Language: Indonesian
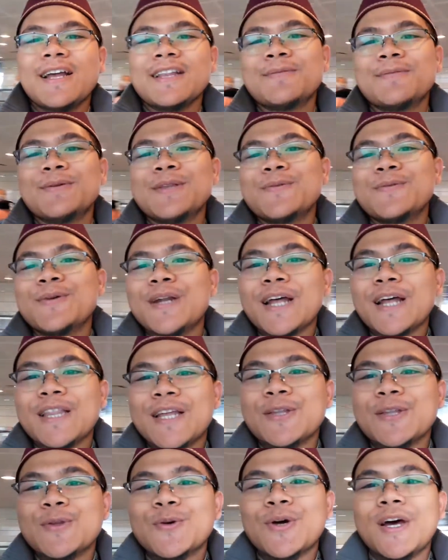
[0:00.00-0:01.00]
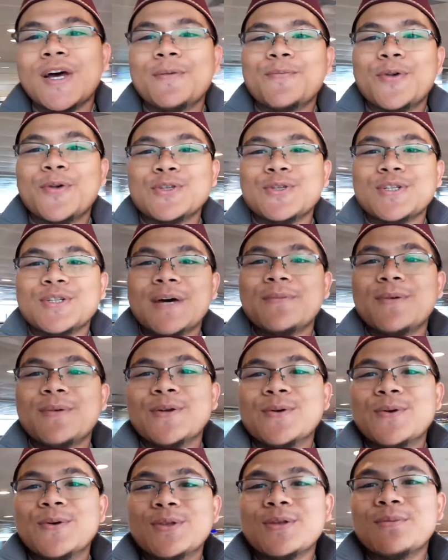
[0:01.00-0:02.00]
teman-teman Atatuk iPod sudah
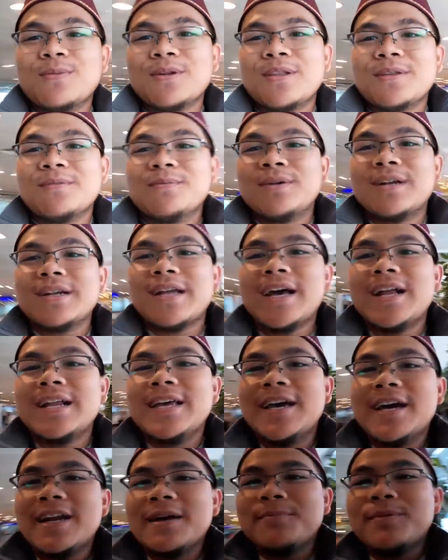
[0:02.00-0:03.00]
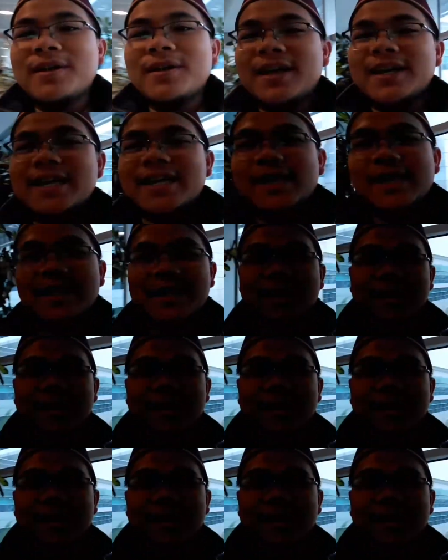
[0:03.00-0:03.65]
menunggu teman-teman kalian apalagi